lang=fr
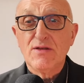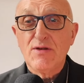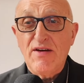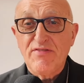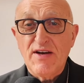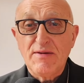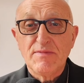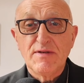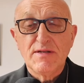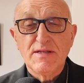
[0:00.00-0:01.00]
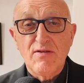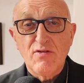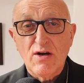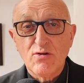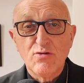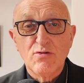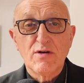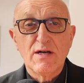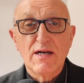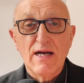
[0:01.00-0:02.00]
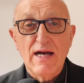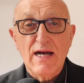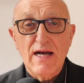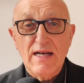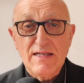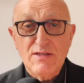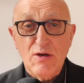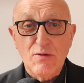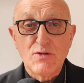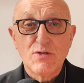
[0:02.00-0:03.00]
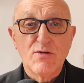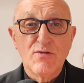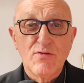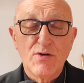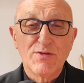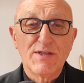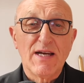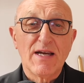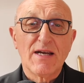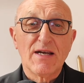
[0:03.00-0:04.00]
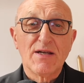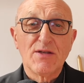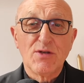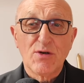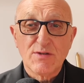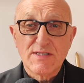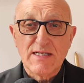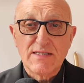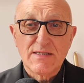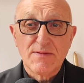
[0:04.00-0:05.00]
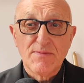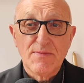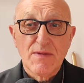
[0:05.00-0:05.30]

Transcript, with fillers: de la femme d'avoir recours à l'interruption volontaire de grossesse.